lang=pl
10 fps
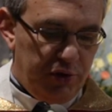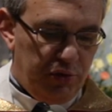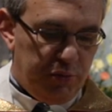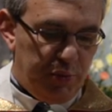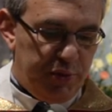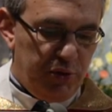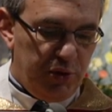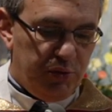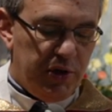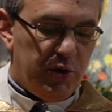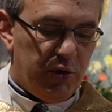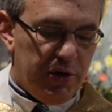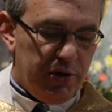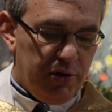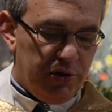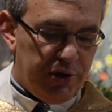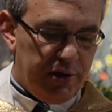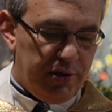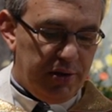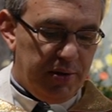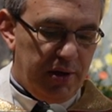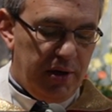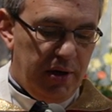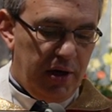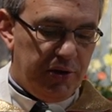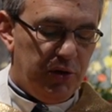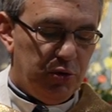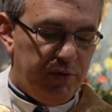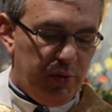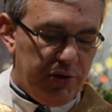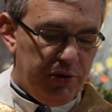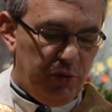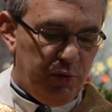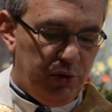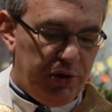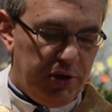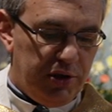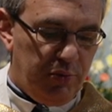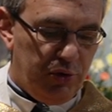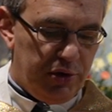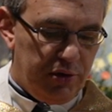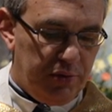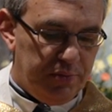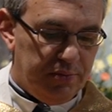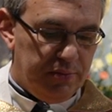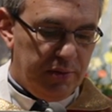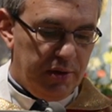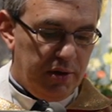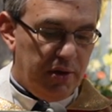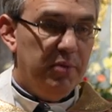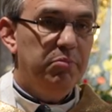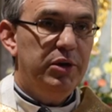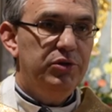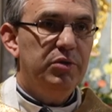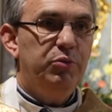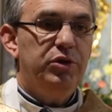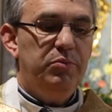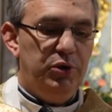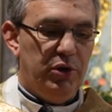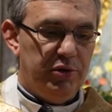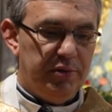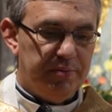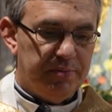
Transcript: który popełnił tylko jeden grzech, a nie odwoła się do miłosierdzia Bożego, będzie potępiony.